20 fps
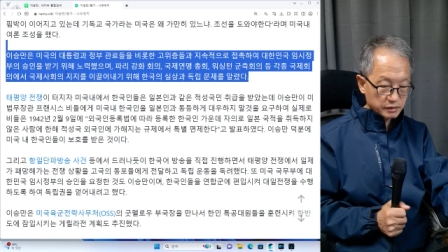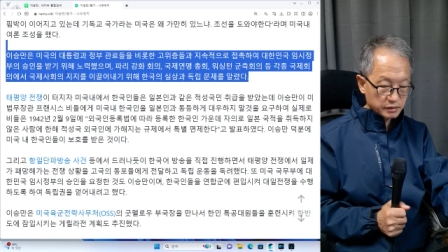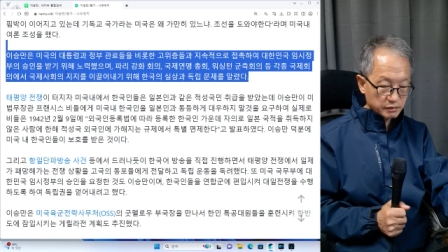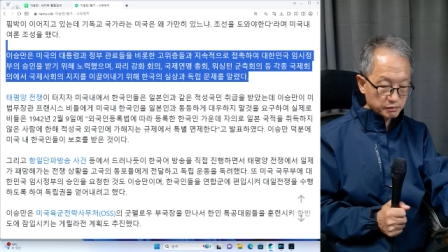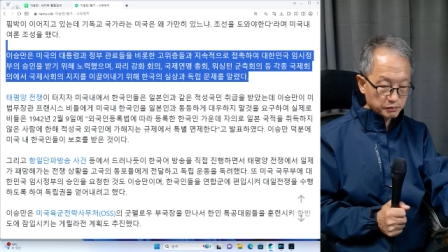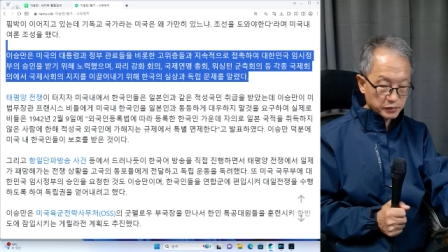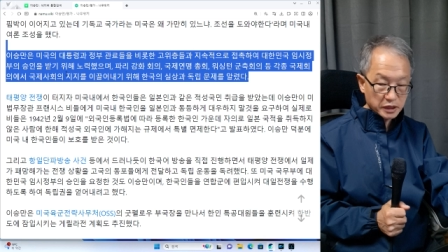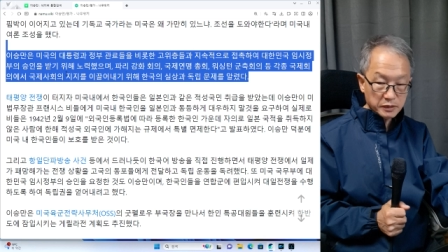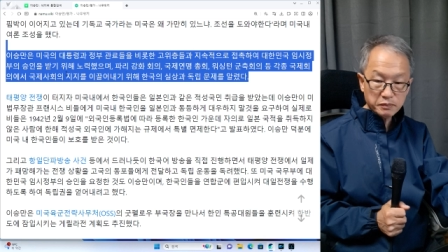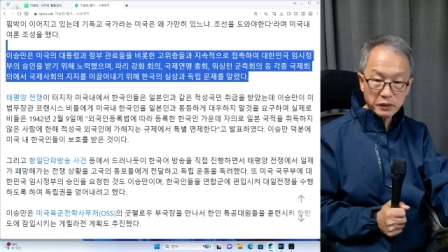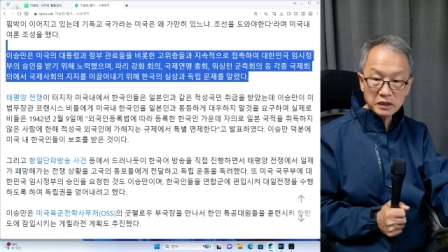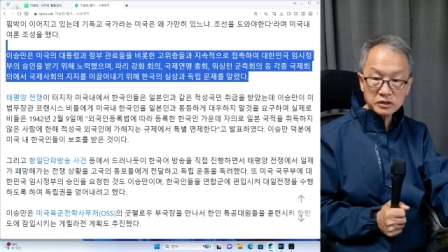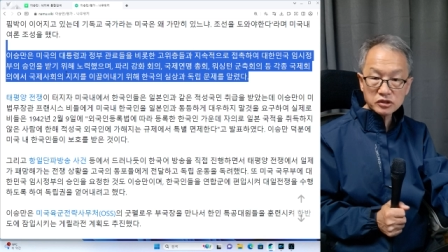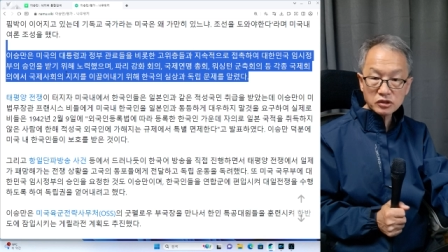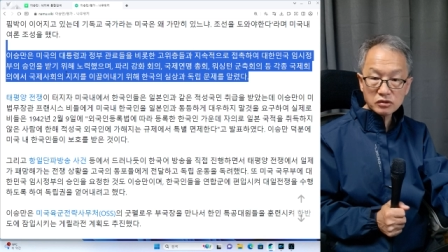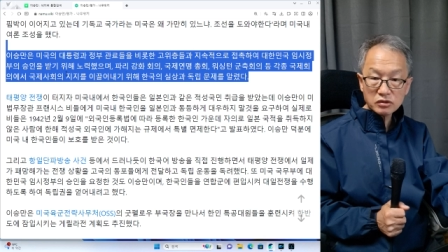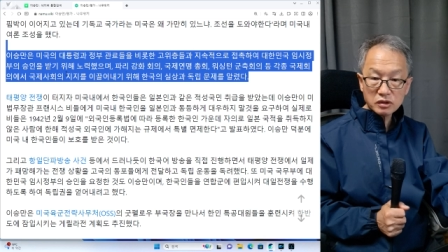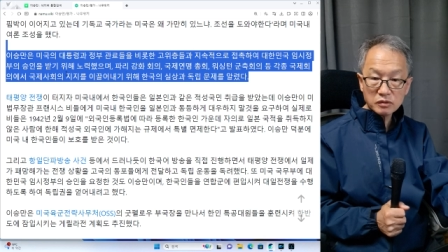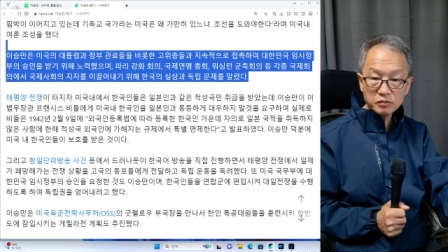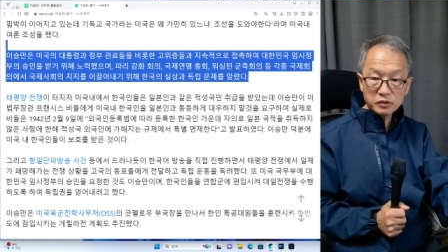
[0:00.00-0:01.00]

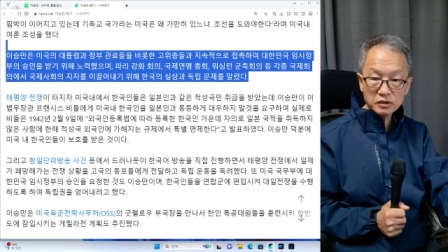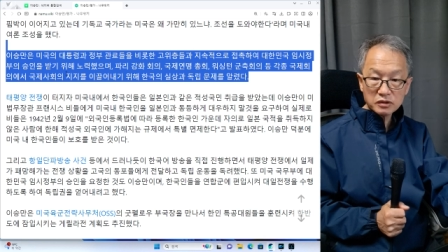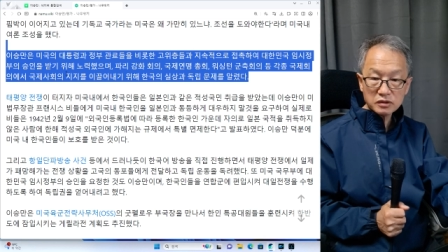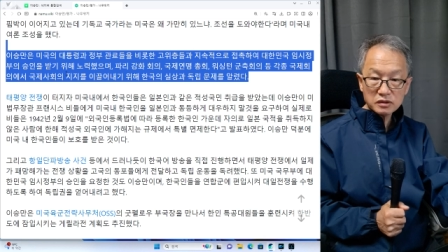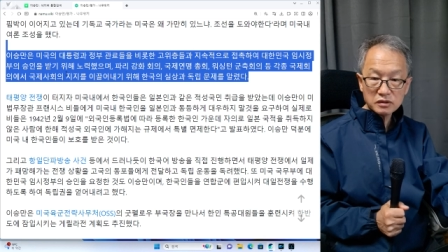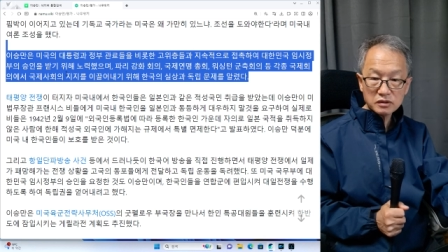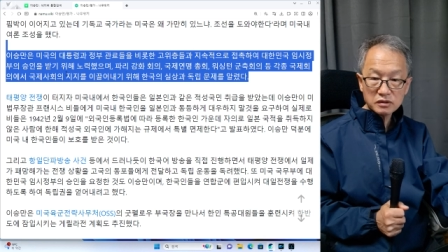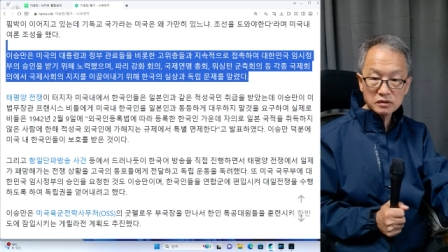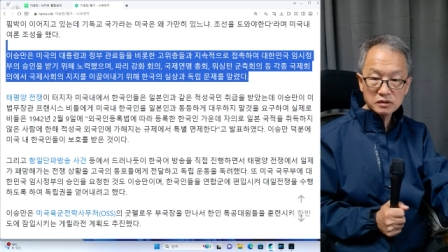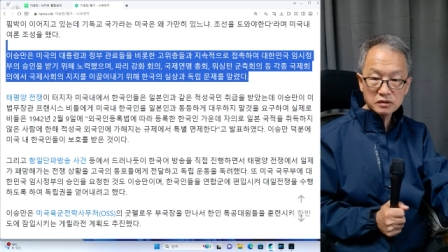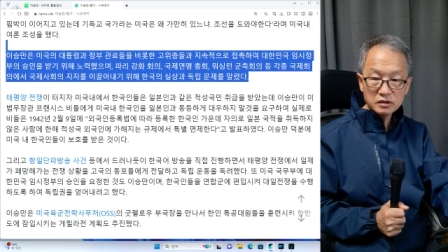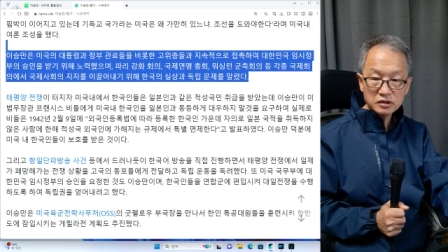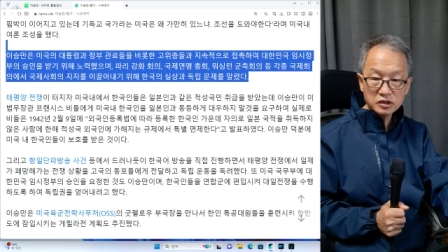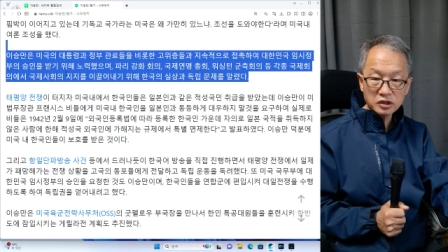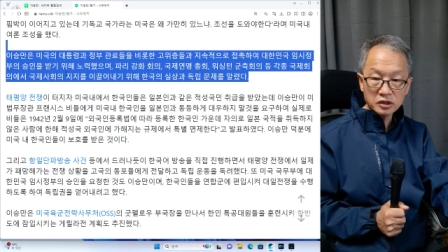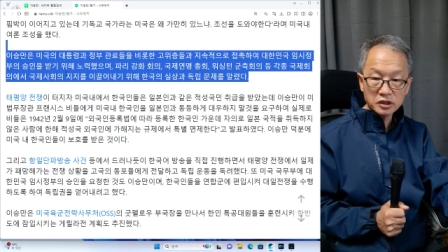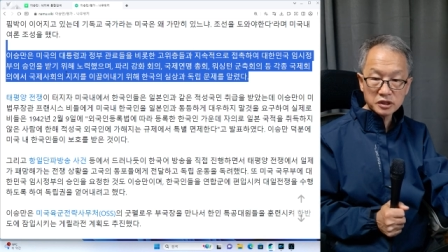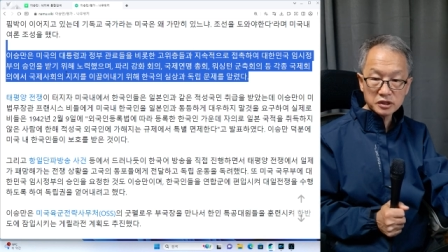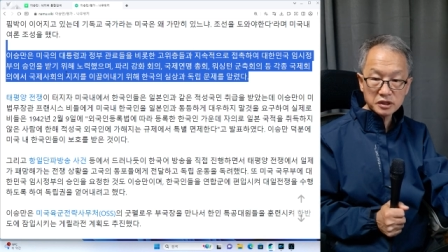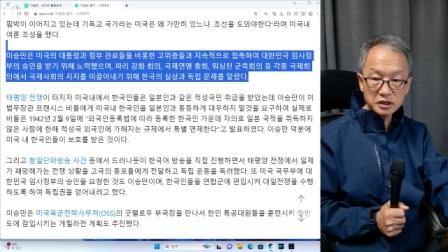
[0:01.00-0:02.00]
비판적으로 보는
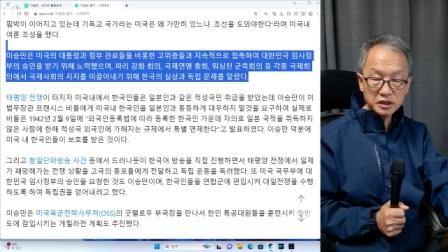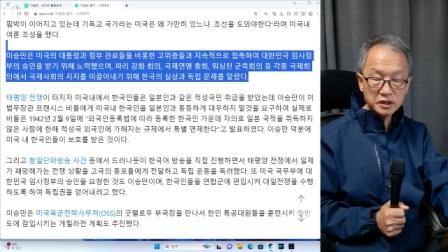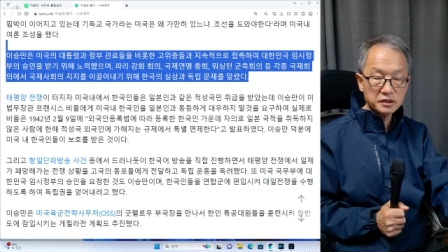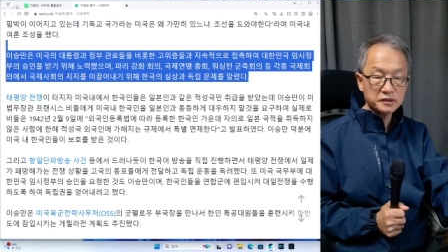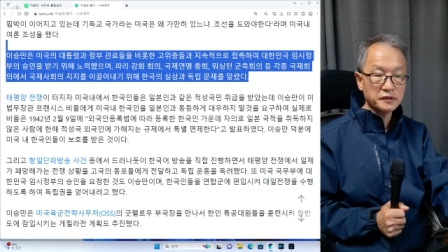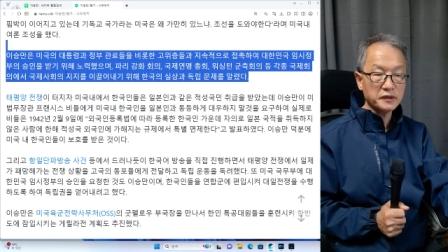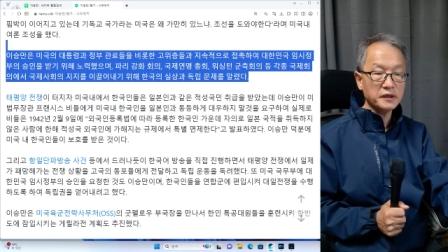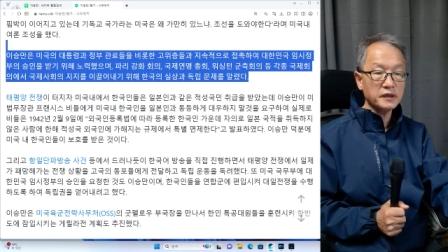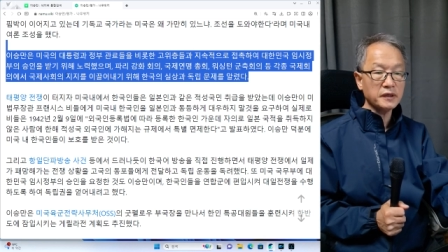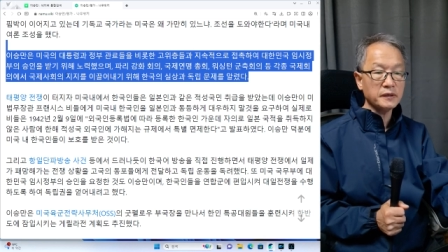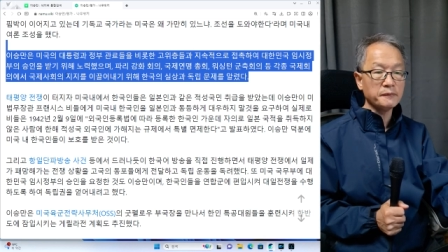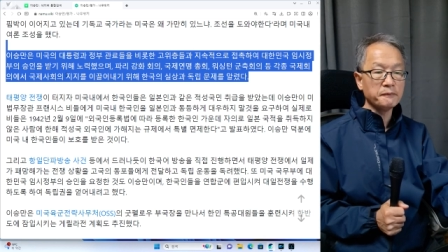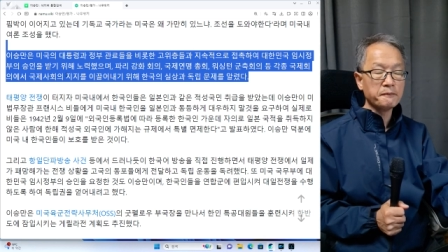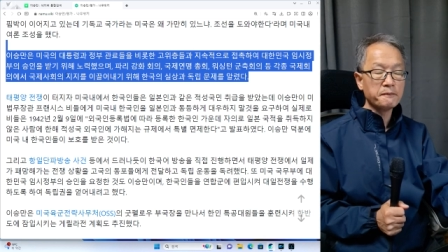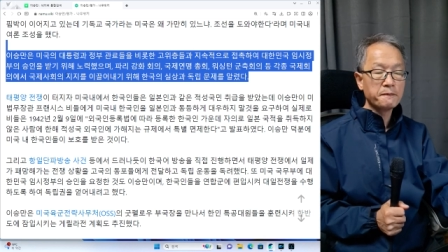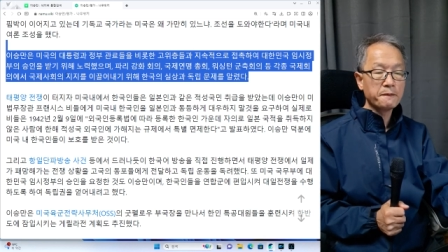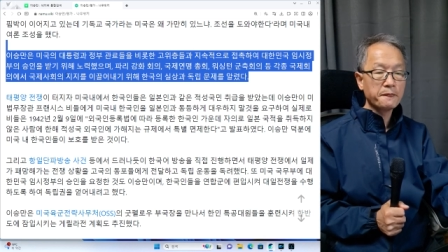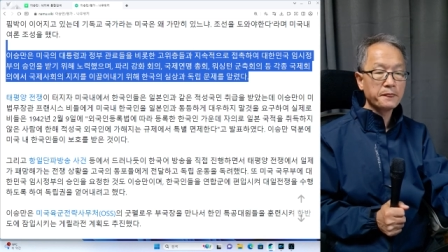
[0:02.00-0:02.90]
견해들이 있는데